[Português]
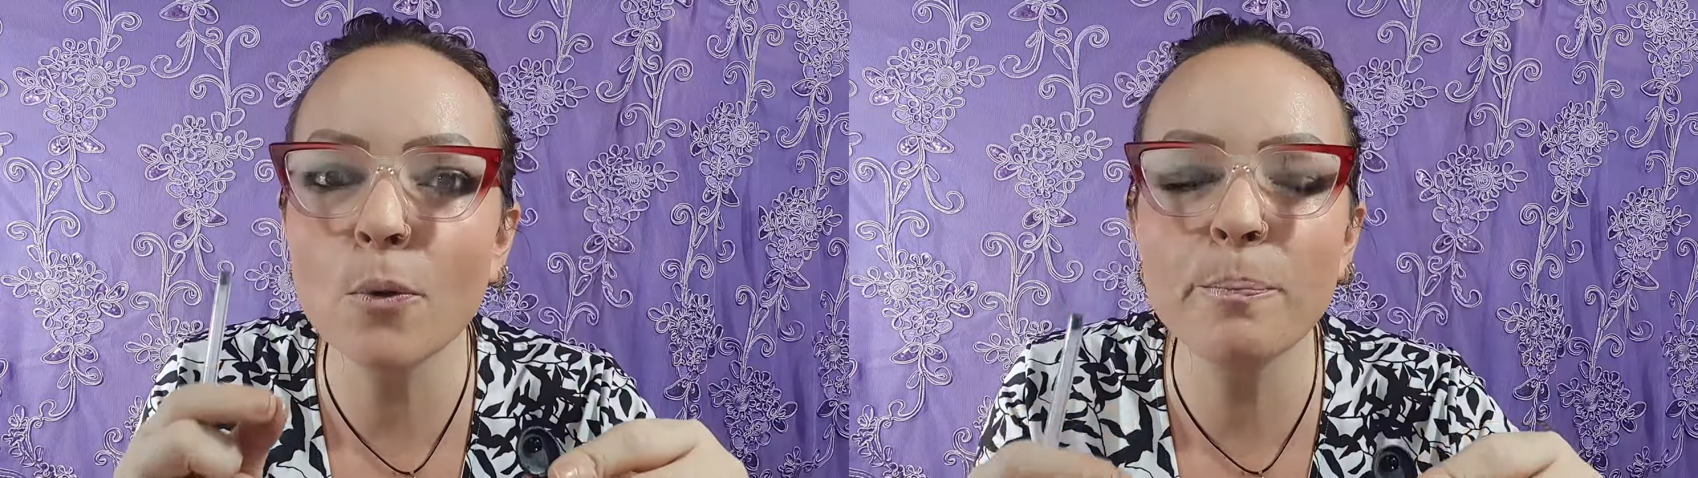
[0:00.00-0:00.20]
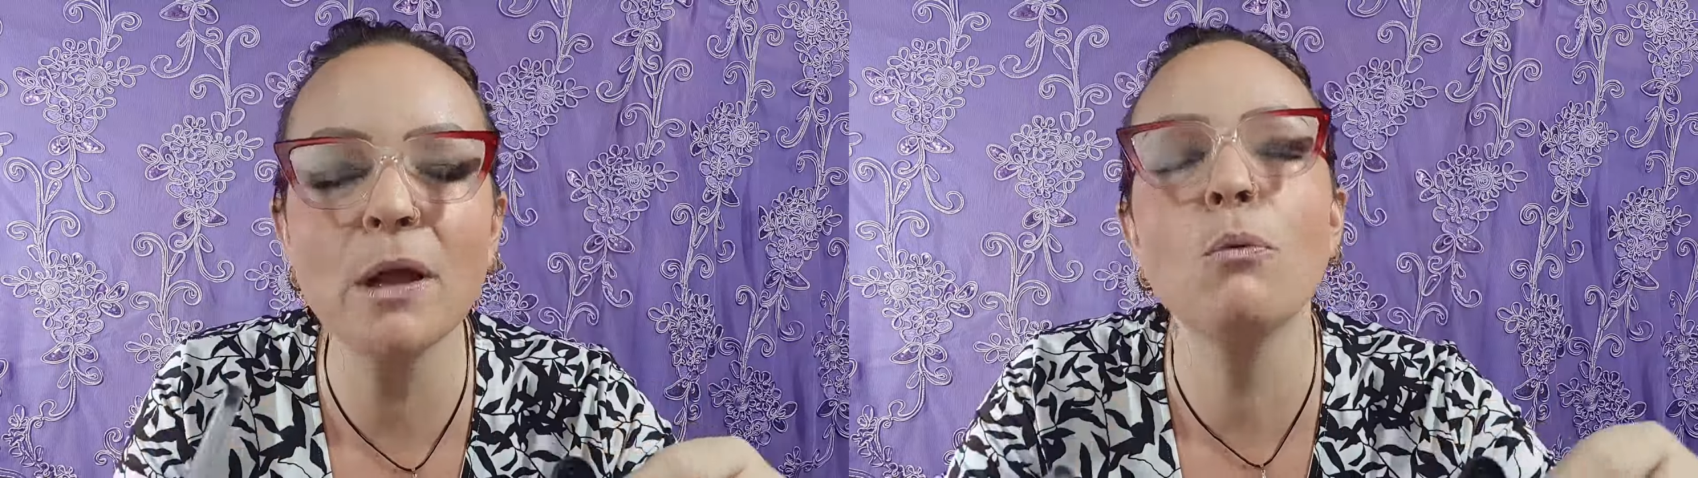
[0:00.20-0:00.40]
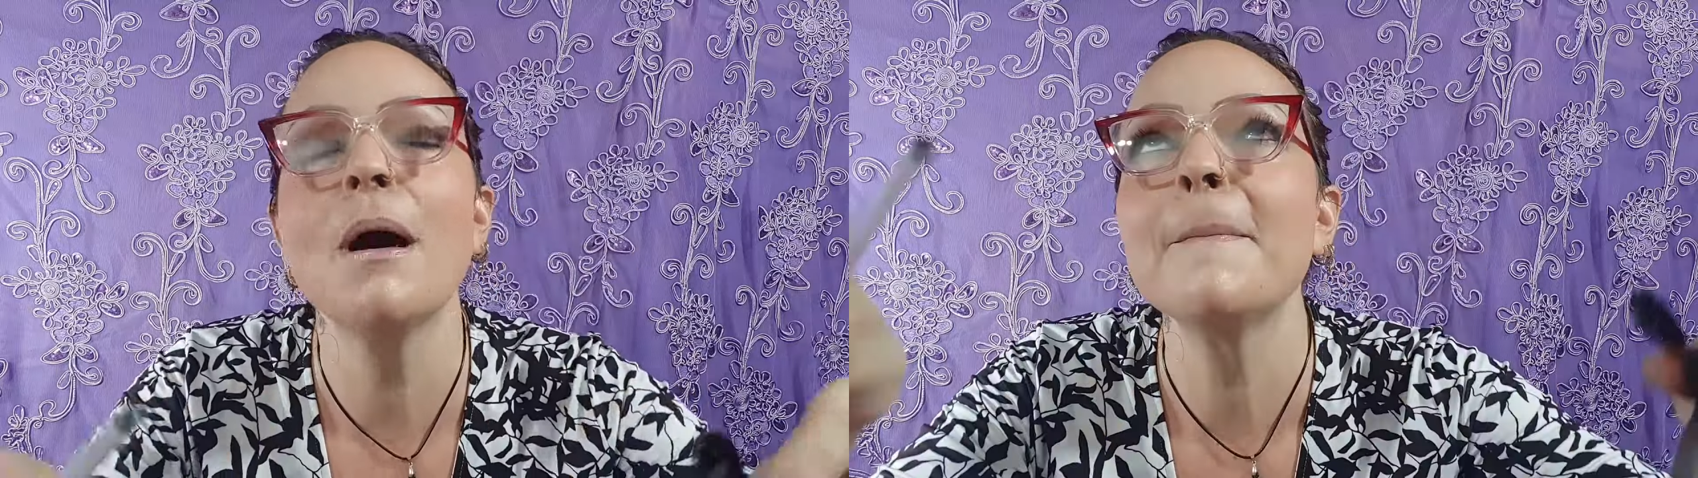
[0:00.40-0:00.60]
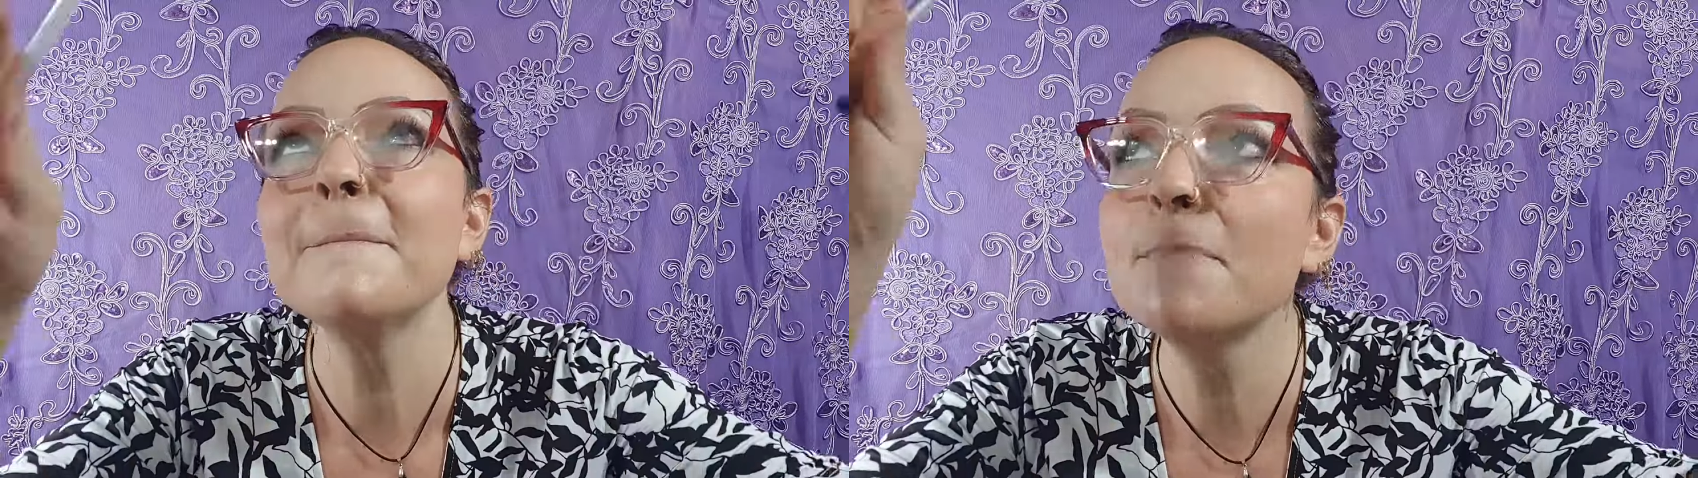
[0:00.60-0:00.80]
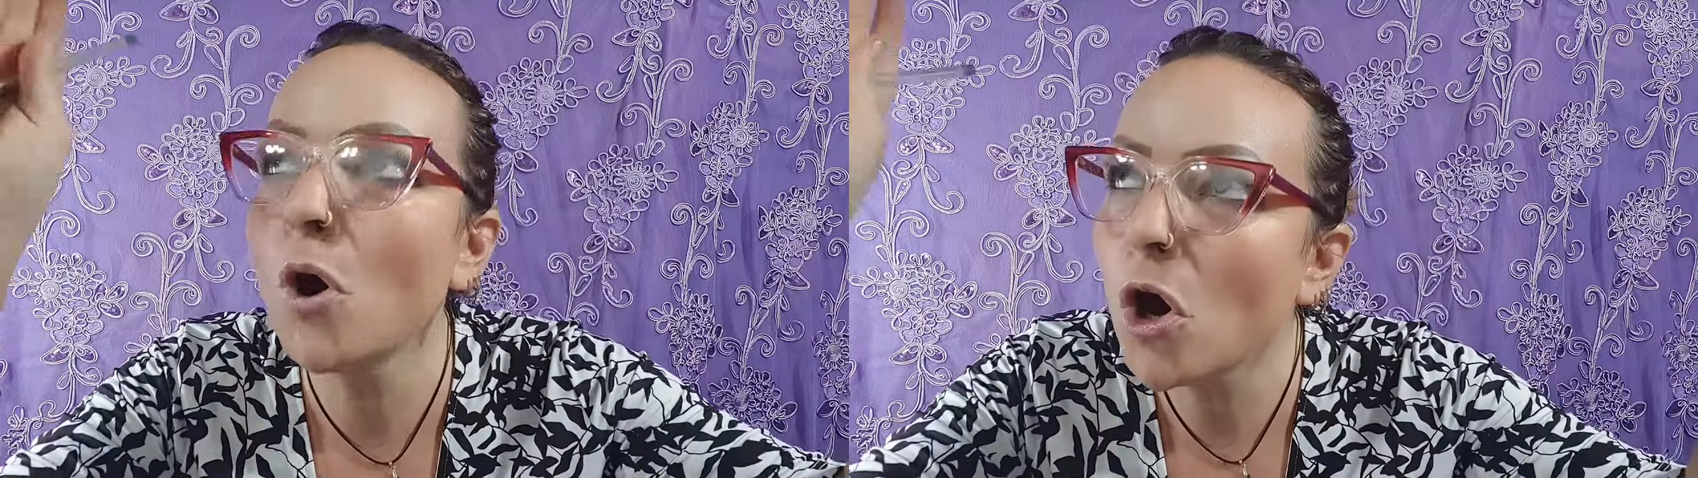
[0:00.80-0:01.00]
pelo
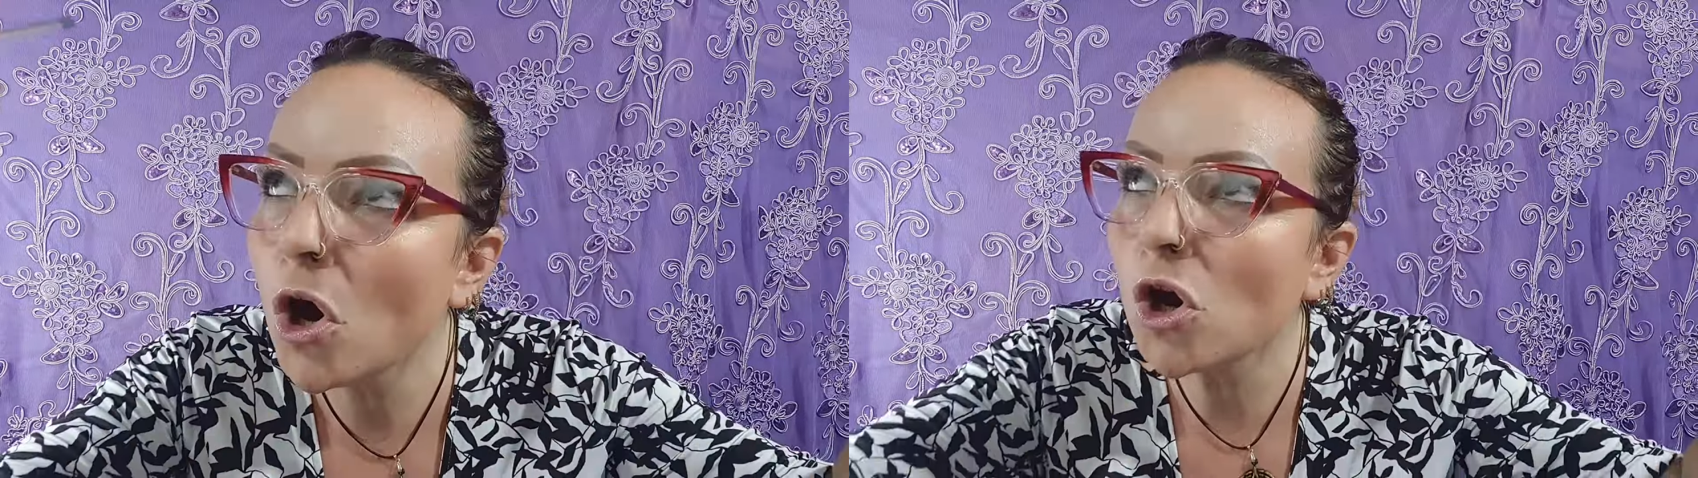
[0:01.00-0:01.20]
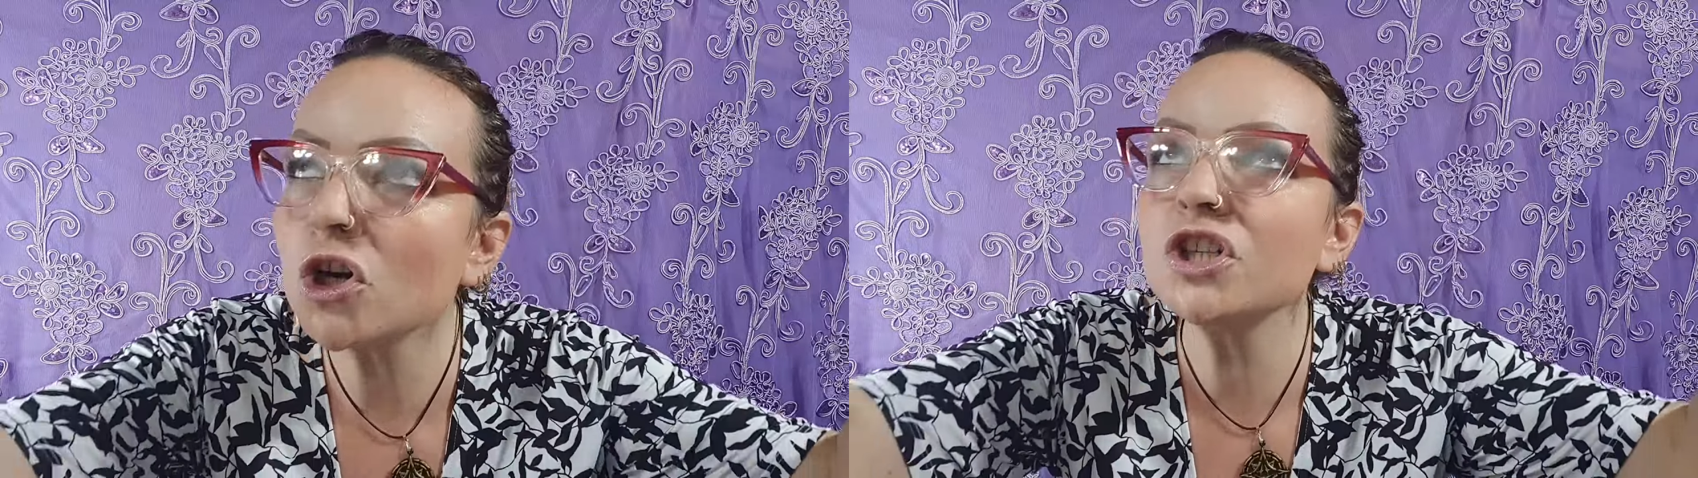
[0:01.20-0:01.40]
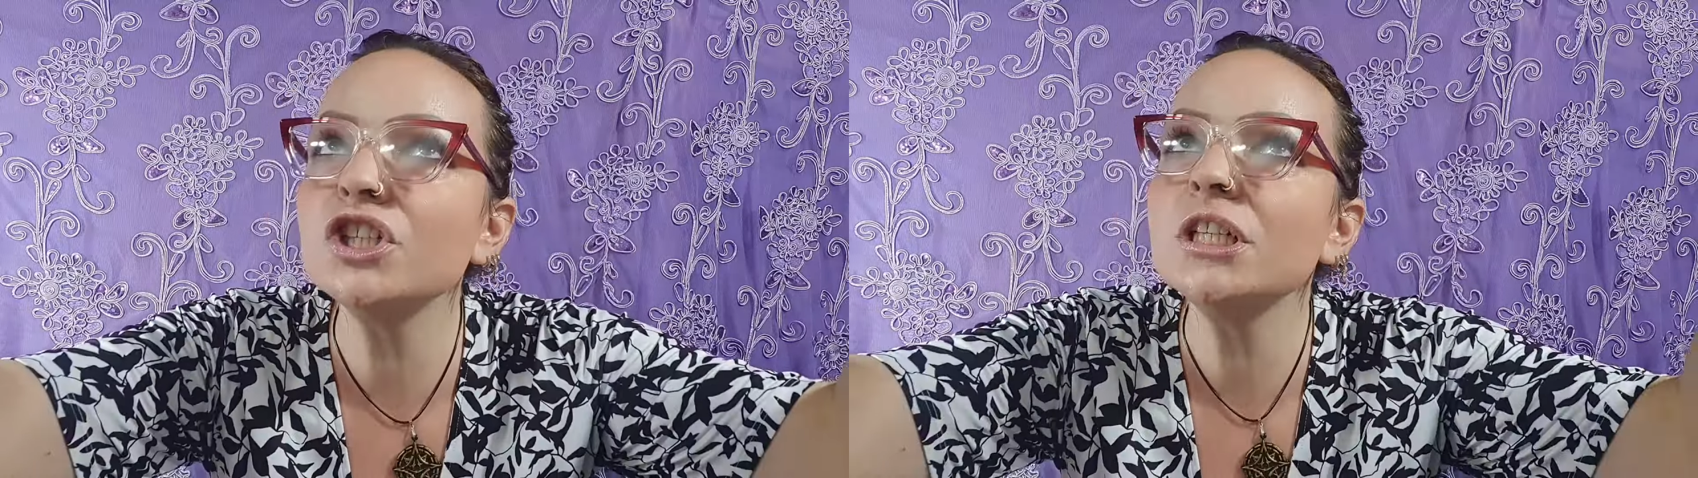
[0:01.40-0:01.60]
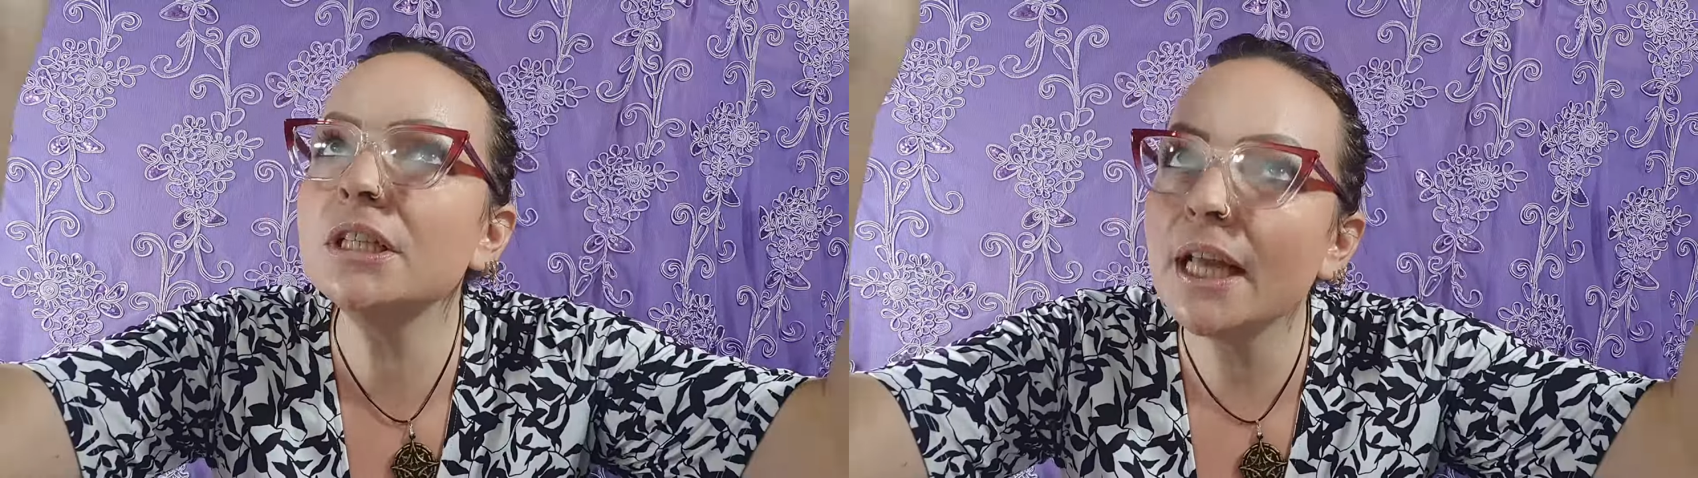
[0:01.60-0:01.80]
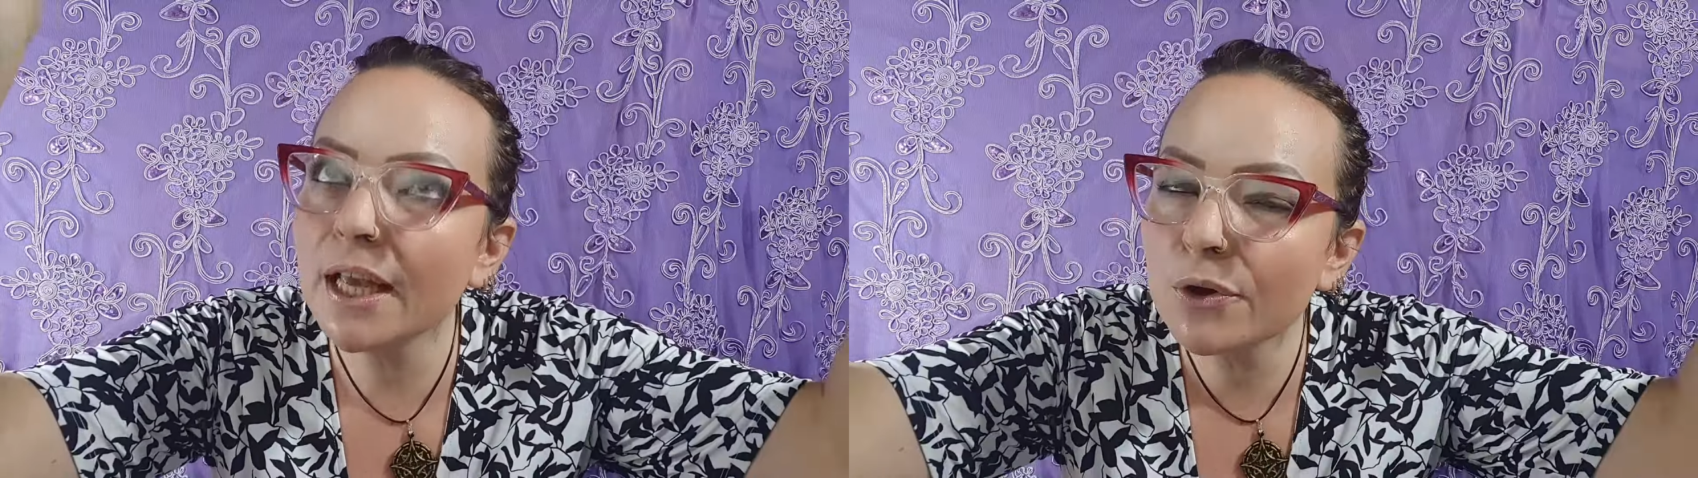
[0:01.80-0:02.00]
amor de
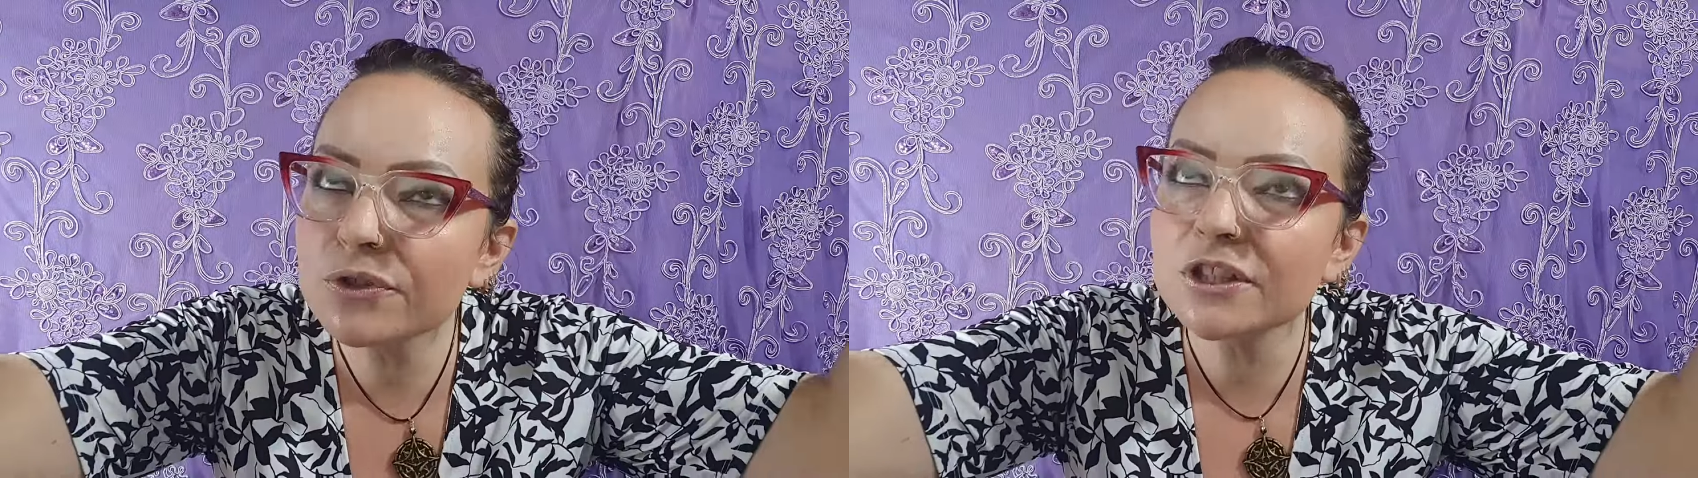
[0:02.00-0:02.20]
Deus.